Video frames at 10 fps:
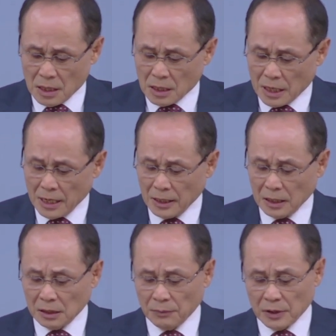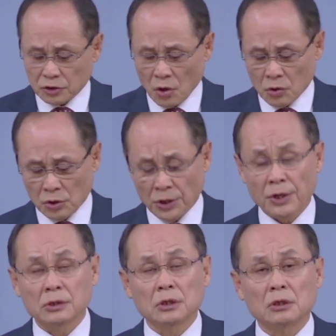하나님의 성령의
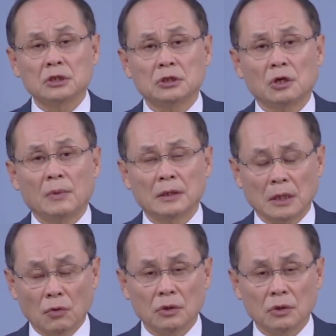역사를 실험한다고